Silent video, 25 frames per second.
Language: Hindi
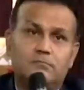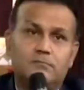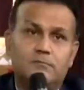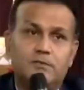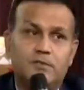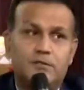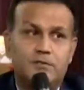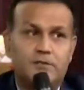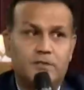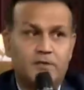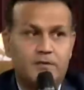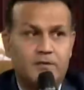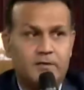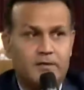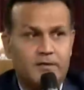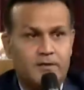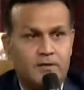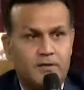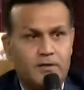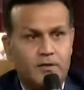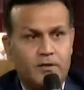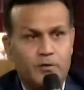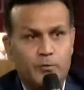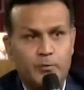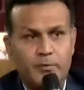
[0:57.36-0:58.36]
नहीं जिद नहीं
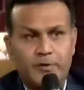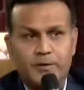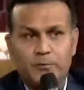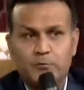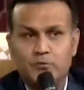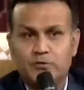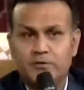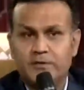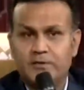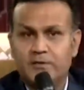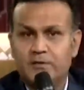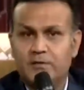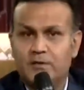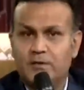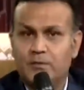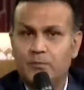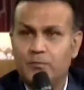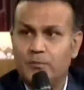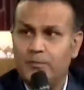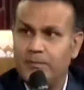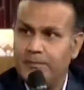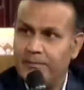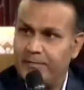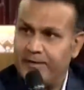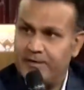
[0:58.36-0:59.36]
थी कि मैंने मुझे ये था
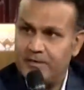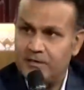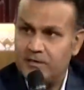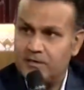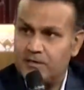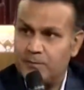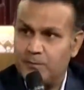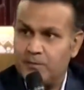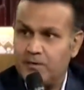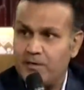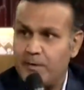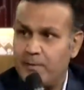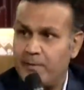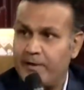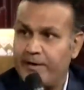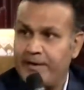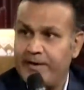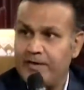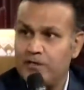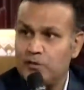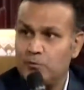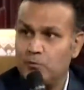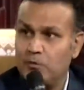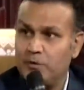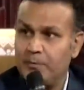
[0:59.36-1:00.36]
मैंने जैसा बताया मैं
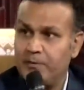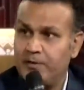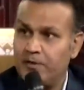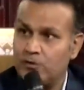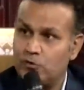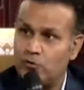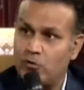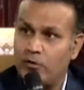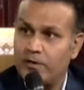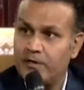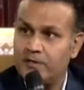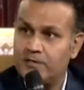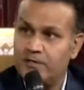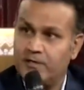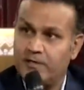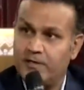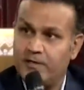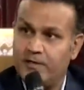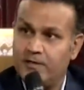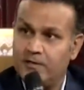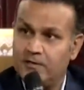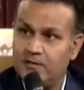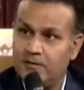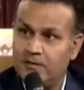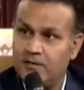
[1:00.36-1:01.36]
टेनिस बॉल में ना चौके छक्के
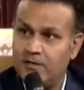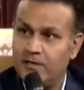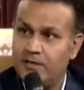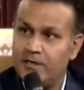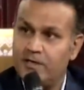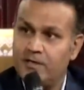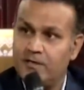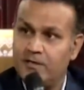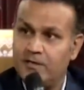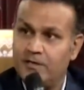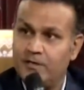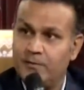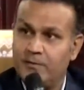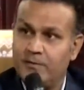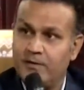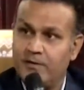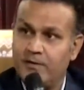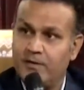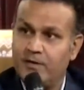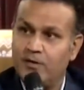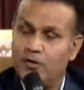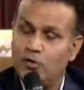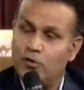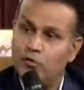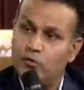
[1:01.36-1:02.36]
गिनता था कि कितने मारने
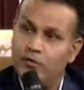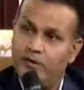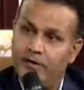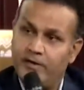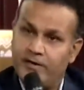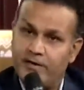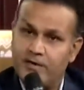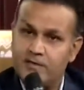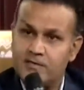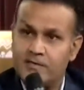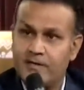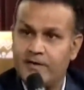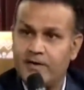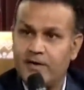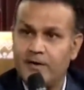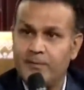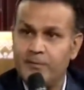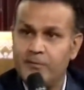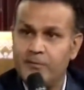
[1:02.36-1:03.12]
तो इंटरनेशनल क्रिकेट में